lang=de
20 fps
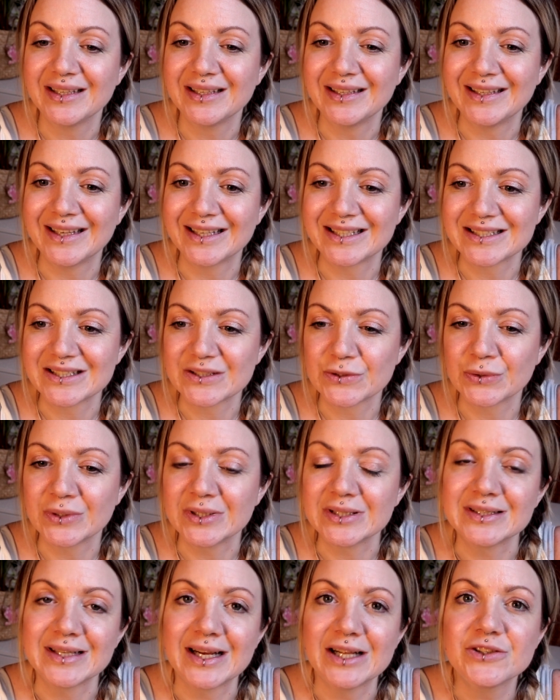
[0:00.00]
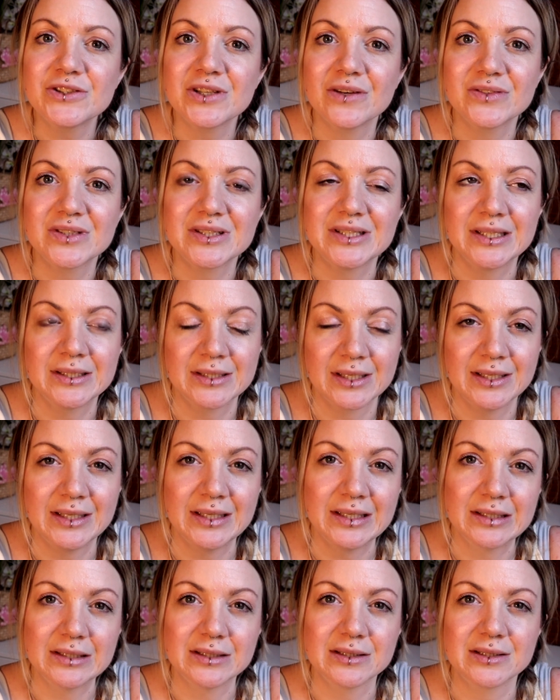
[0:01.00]
ja, dass es so ein Gesellschaftsding dann
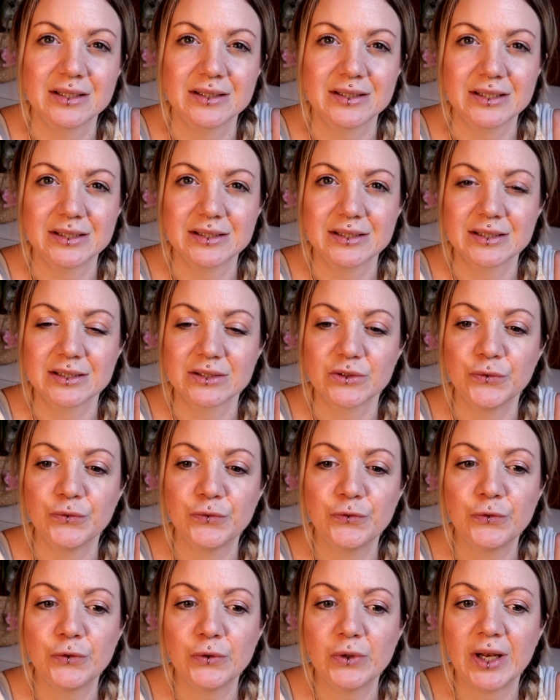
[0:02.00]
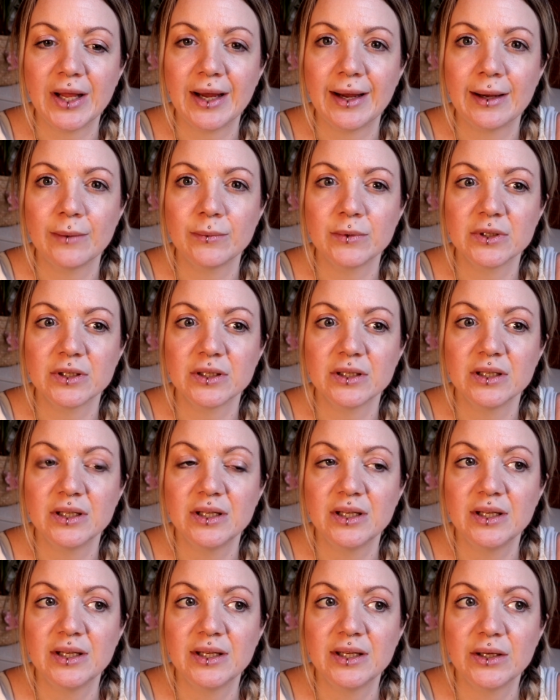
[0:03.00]
eher ist, dass ich das Gefühl habe,
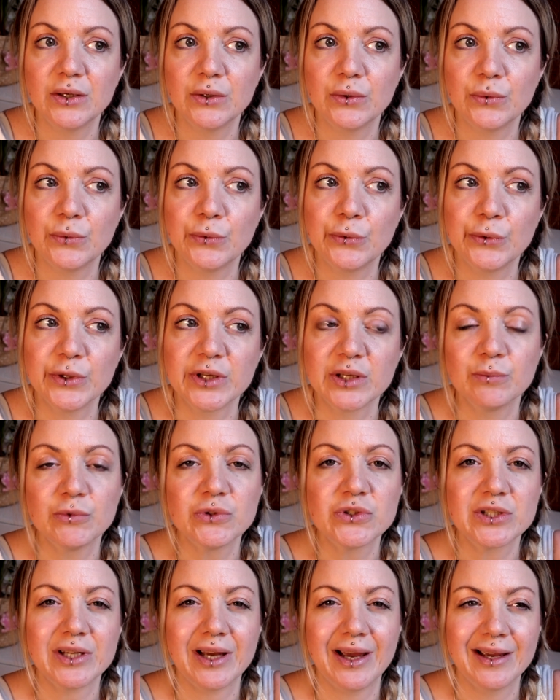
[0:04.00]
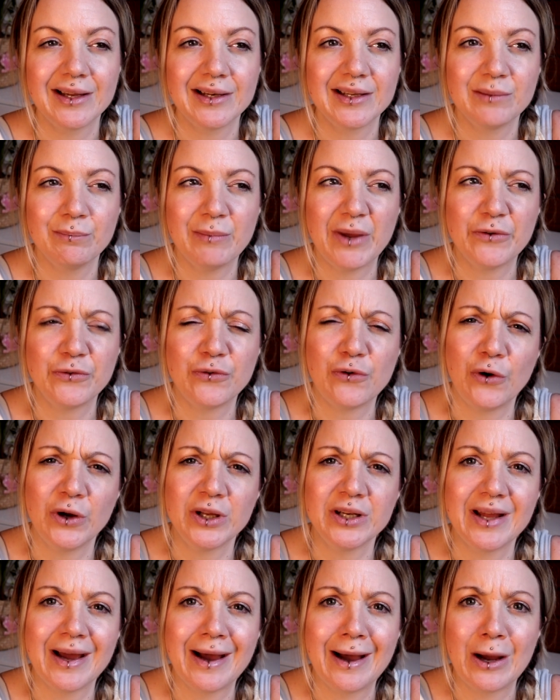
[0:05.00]
oh, ich müsste eigentlich mehr
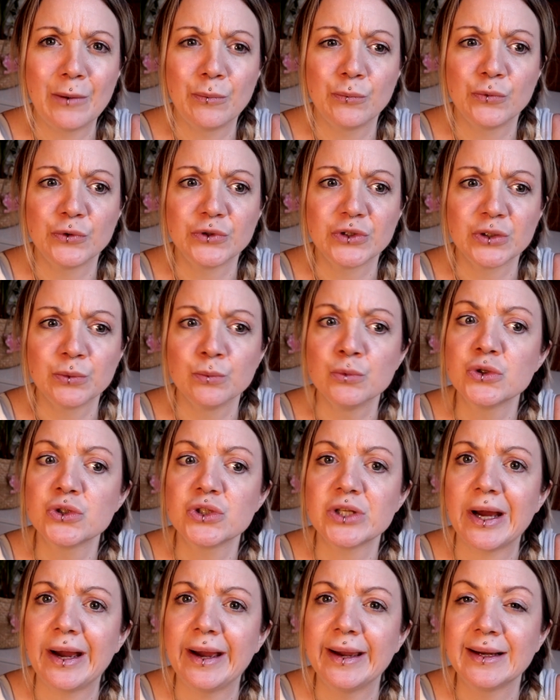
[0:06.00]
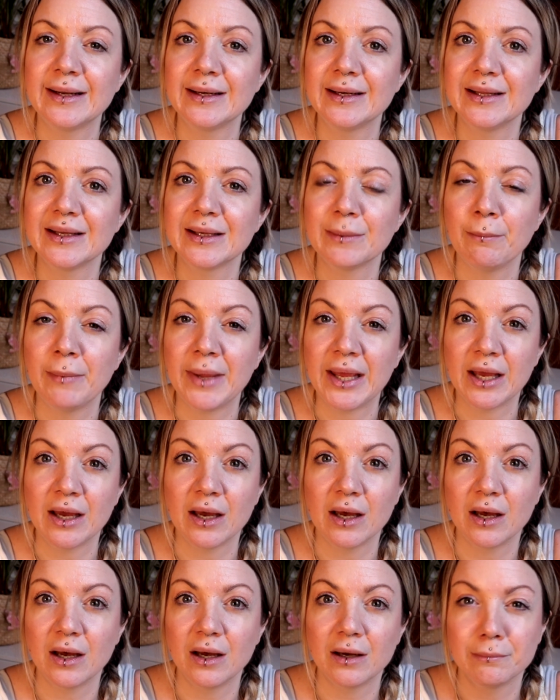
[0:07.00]
Freunde haben und ich müsste eigentlich
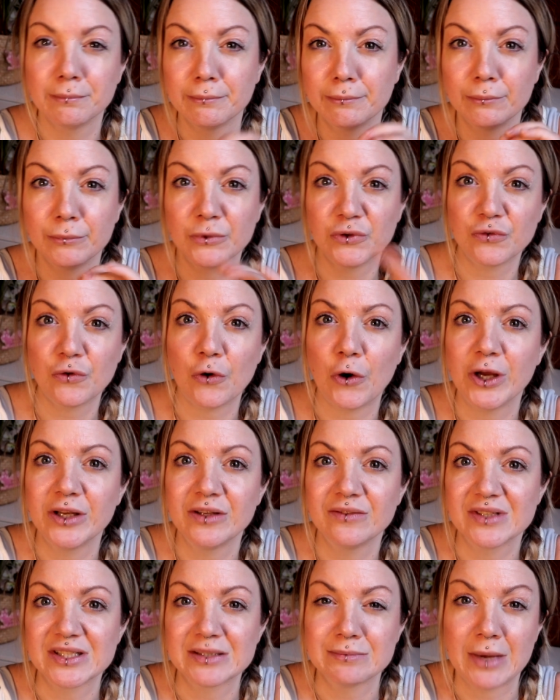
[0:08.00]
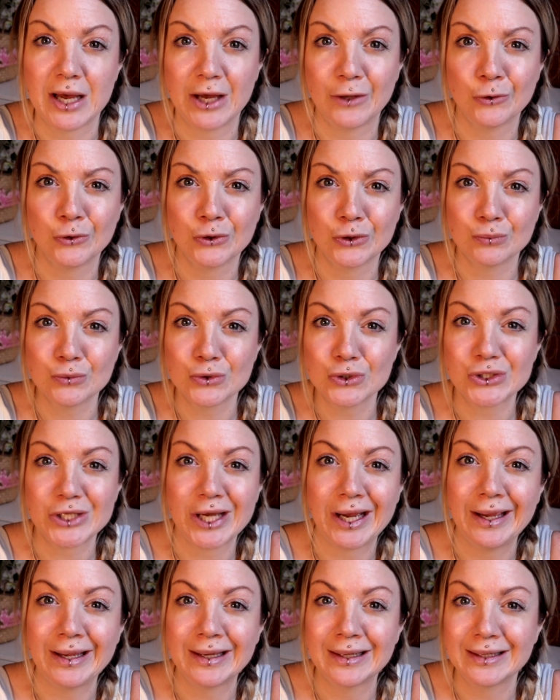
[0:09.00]
mehr mit Freunden was machen und ich
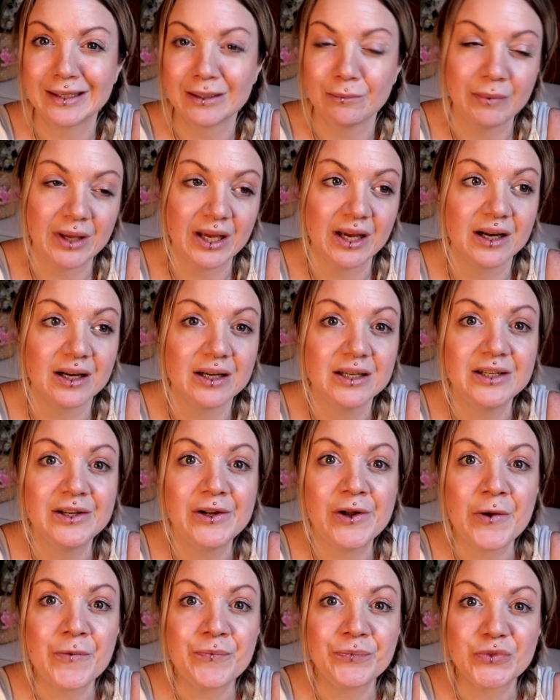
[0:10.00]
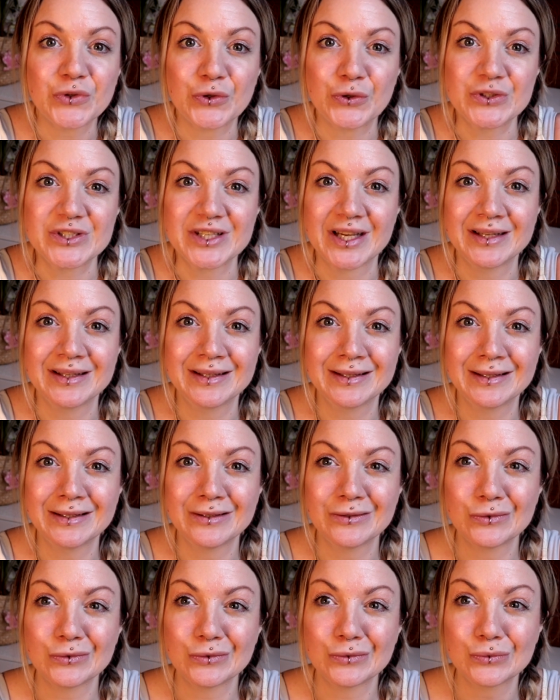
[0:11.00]
müsste eigentlich mehr. Und
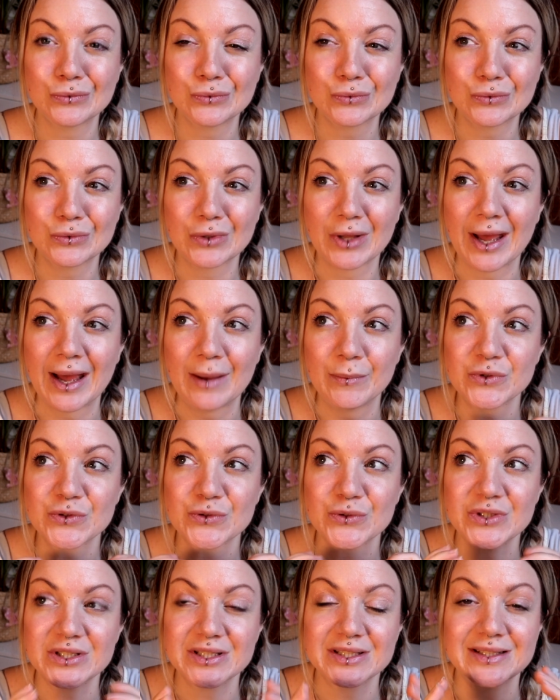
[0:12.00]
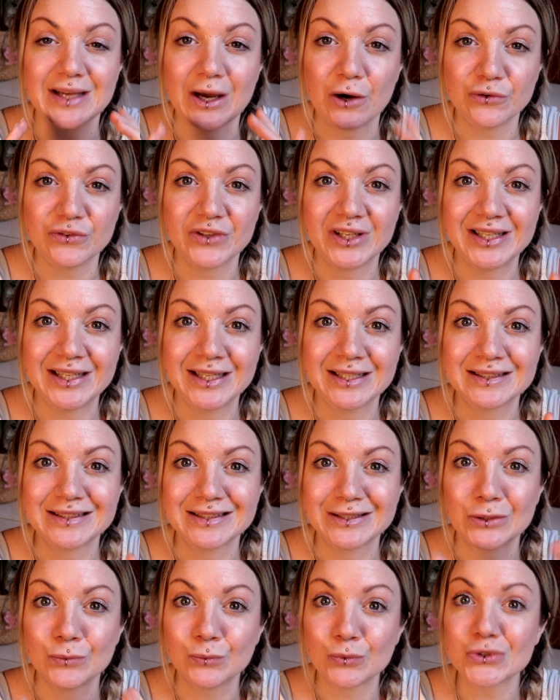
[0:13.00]
dann habe ich so dieses auferlegte,
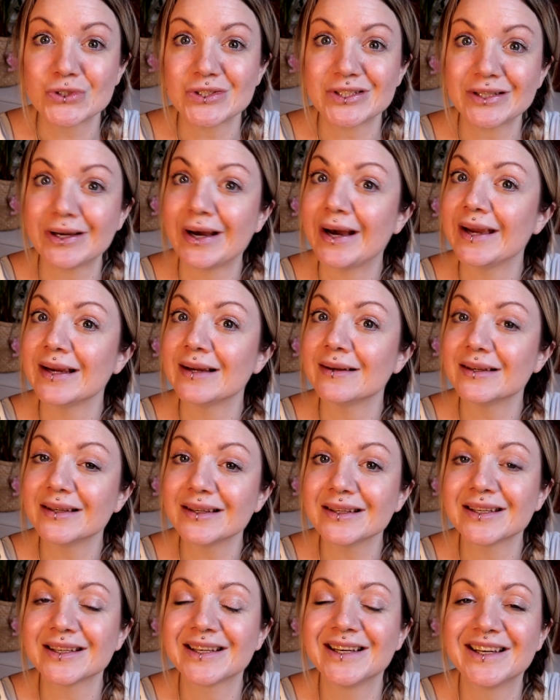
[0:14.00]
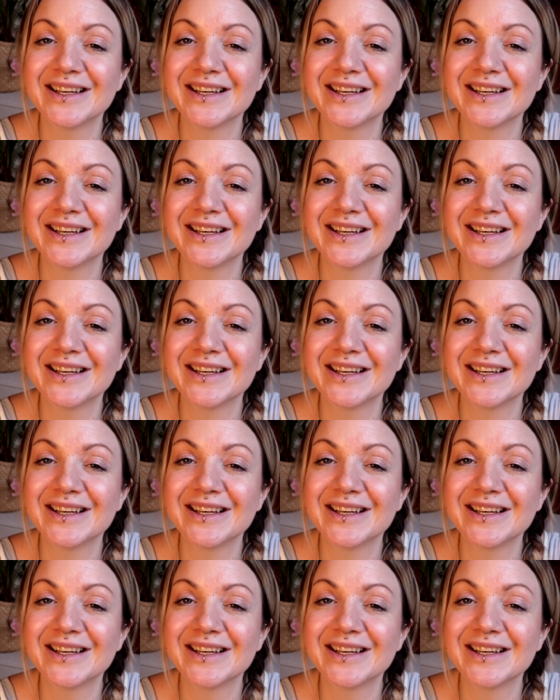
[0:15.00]
ich müsste eigentlich